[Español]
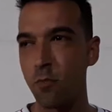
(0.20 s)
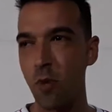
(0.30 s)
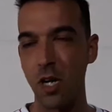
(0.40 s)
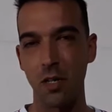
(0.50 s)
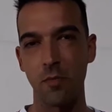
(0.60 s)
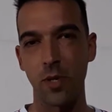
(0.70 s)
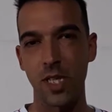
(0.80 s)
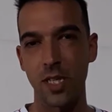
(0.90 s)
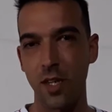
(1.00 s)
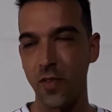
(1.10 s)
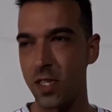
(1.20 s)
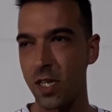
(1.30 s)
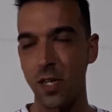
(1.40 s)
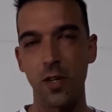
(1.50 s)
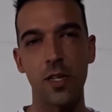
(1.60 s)
Bueno, pues hasta
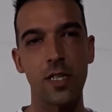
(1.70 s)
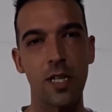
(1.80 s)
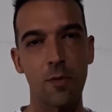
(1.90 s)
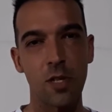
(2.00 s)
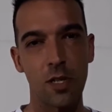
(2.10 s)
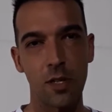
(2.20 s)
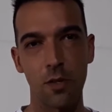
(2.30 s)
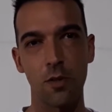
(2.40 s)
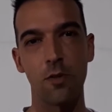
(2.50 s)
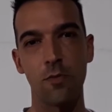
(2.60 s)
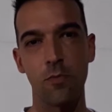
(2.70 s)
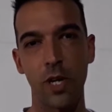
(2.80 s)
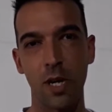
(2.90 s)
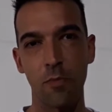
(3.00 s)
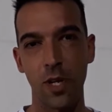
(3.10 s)
fecha de hoy estamos haciendo un
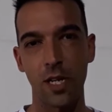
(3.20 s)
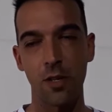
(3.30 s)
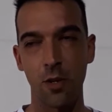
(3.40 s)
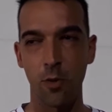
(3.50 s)
buen campeonato.